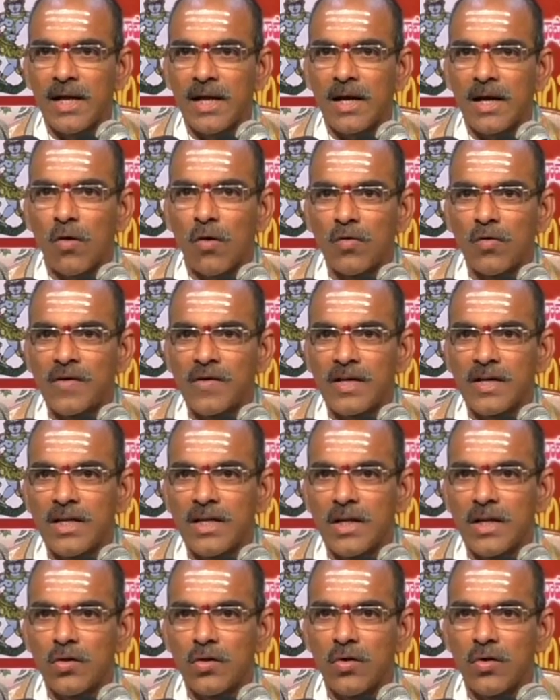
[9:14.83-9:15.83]
కౌశికీ
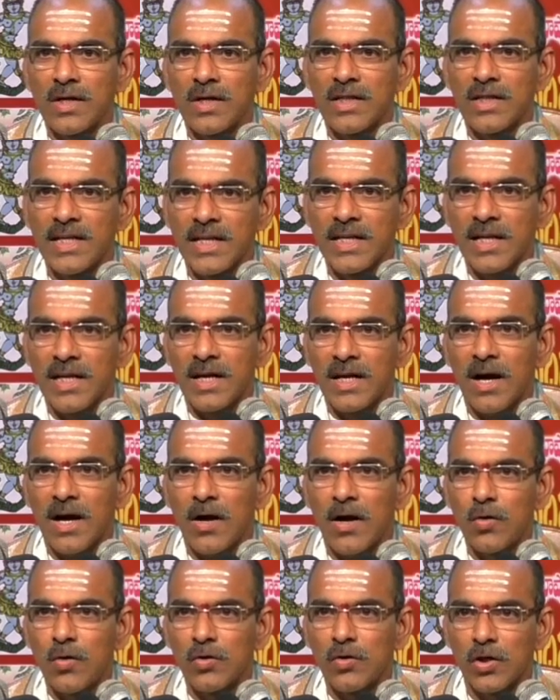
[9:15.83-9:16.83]
నదిలోకి దిగి
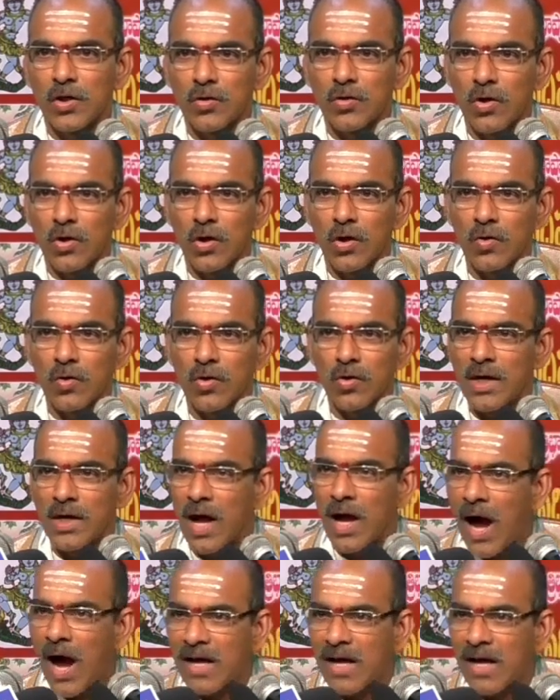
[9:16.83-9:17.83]
కాళ్ళు చేతులు కడుక్కుని
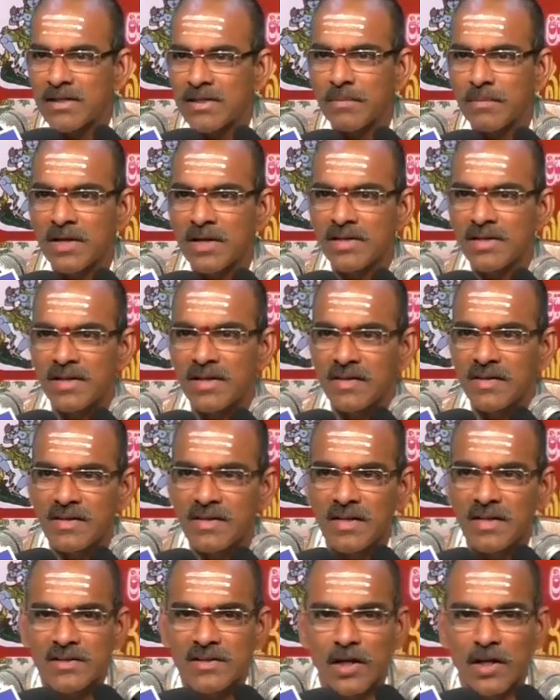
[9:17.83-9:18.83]
ఆచమనం చేసి
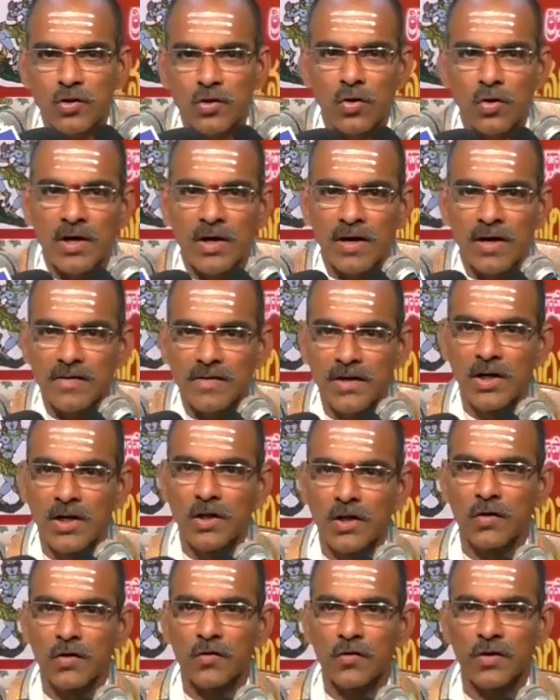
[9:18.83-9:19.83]
చేతిలో కాసి నీళ్లు
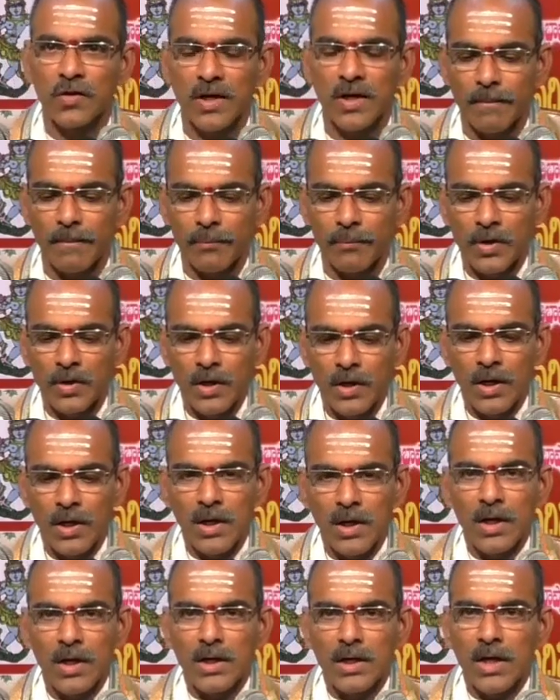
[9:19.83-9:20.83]
తీసుకుని
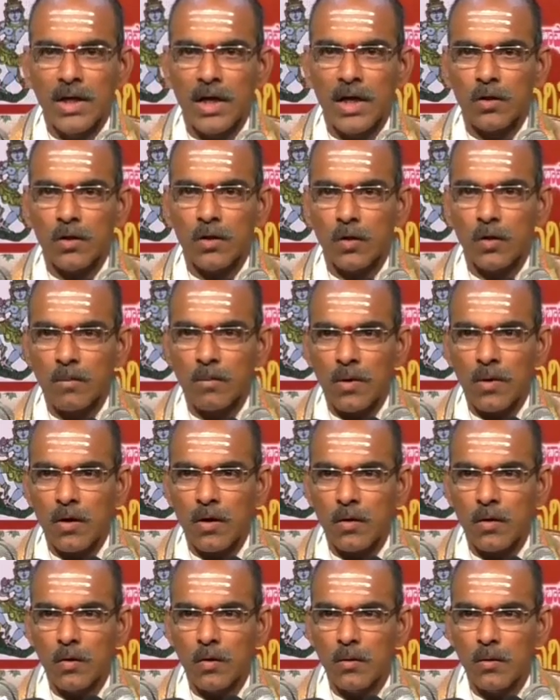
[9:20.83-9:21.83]
ఏ
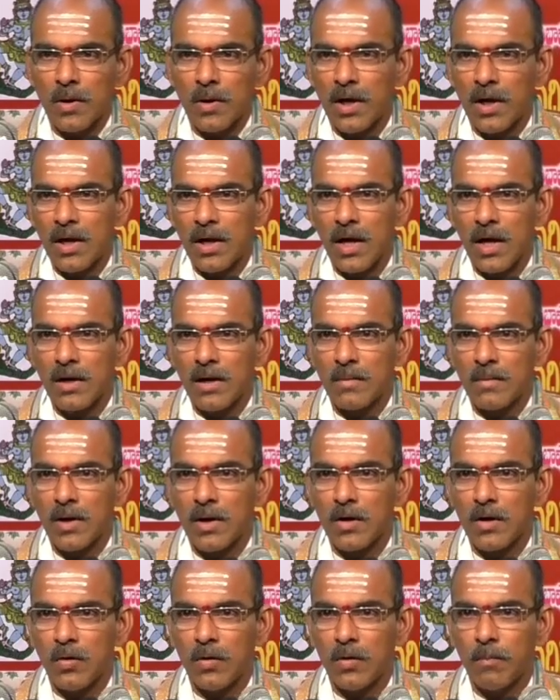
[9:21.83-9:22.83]
దుర్మార్గుడు మా నాన్న
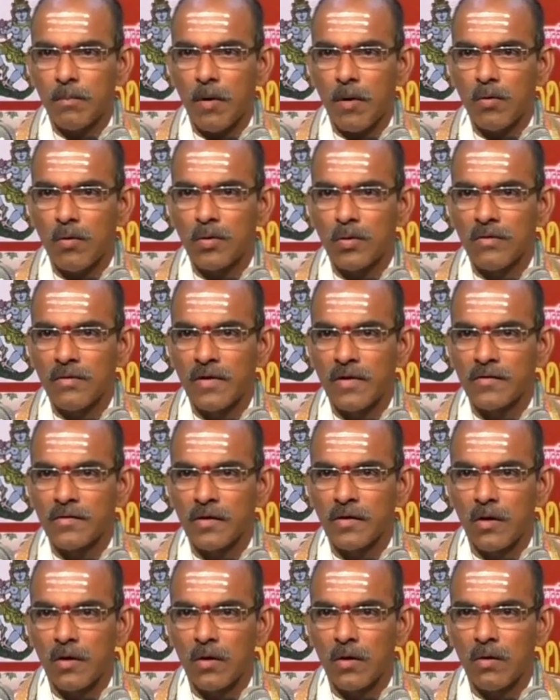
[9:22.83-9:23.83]
మెడలో పాముని
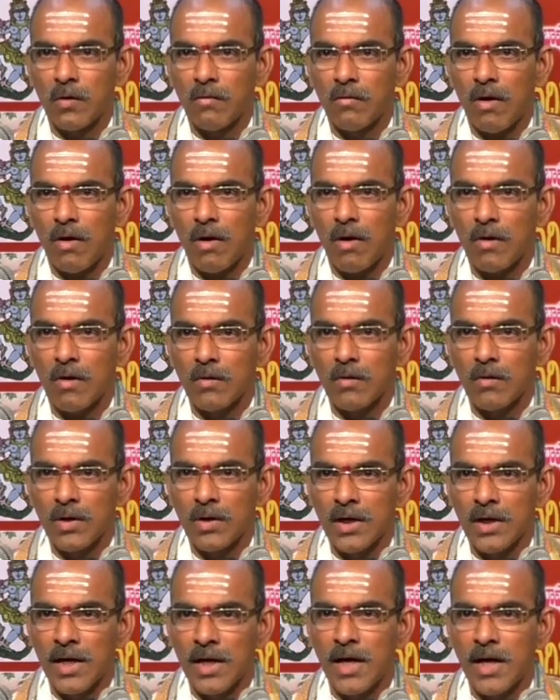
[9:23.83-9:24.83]
వేశాడో వాడు
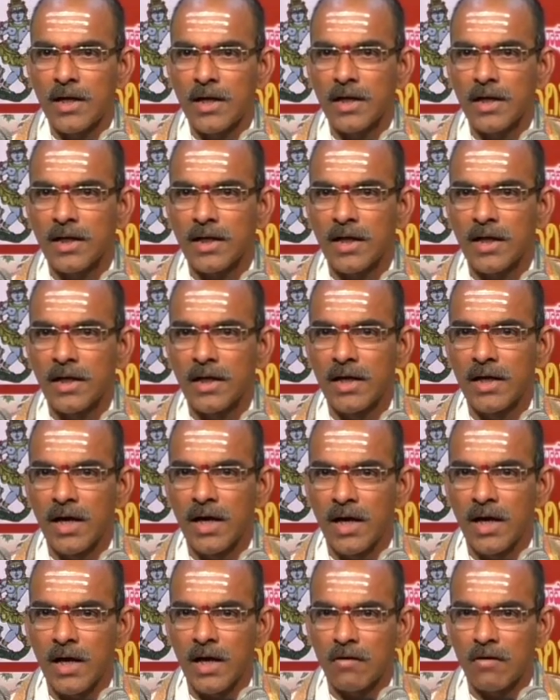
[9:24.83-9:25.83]
నేటికి
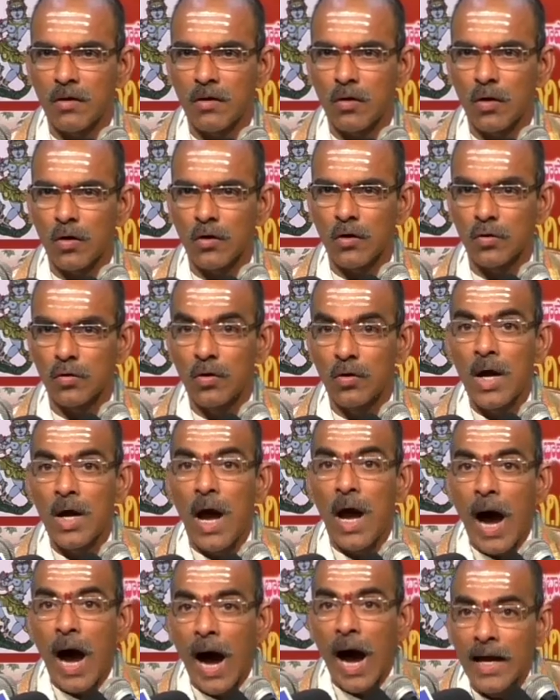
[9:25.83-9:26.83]
ఏడవ రోజు
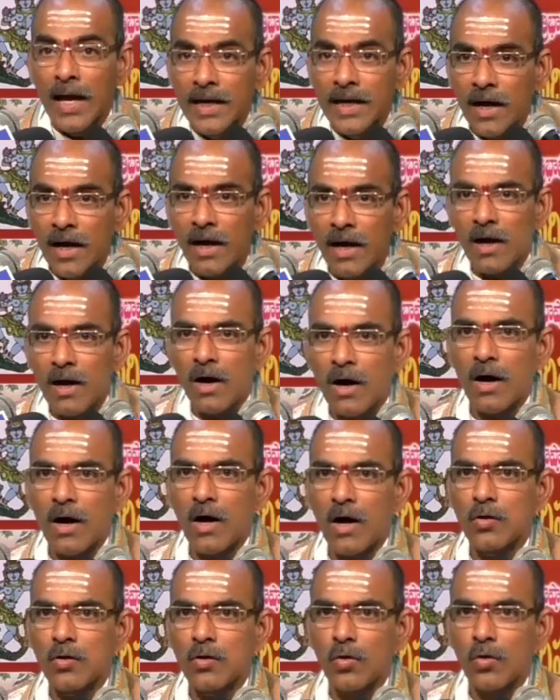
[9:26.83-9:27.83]

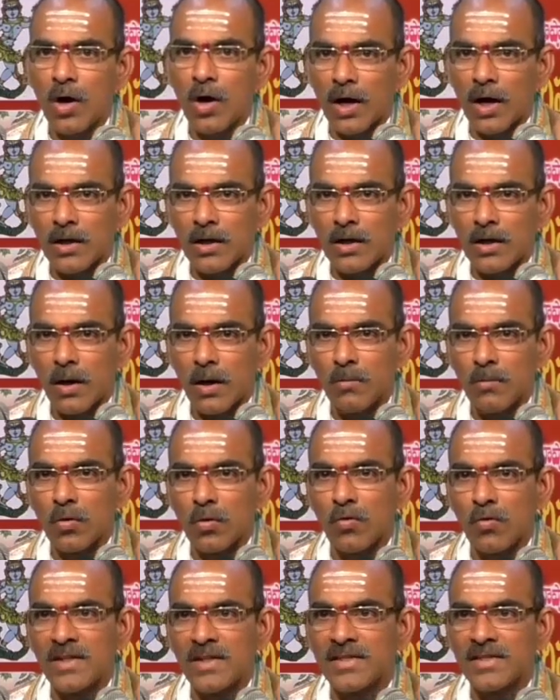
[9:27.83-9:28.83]
హరిహరాదులడ్డము
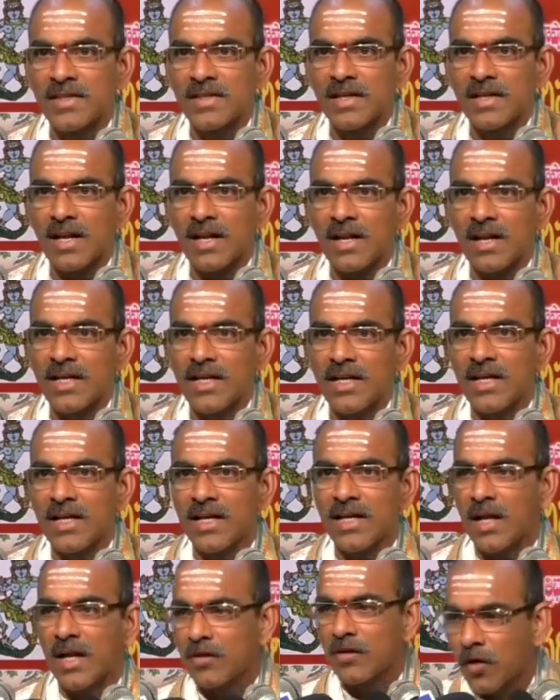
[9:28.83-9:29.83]
వచ్చిన
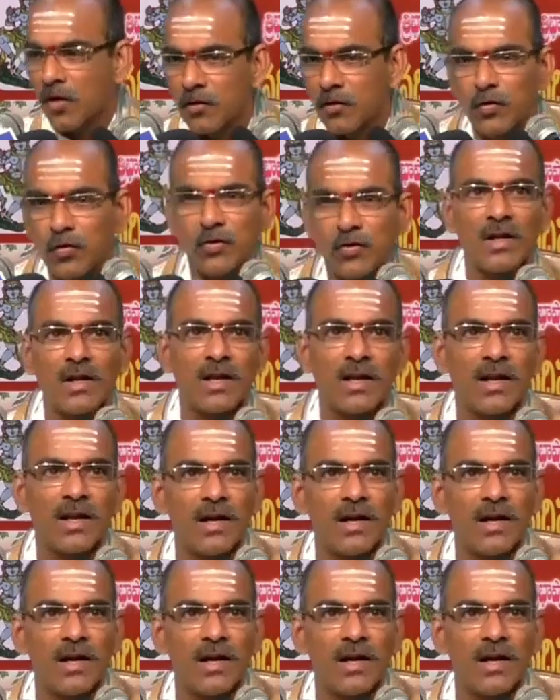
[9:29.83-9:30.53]
నైన చచ్చుతన్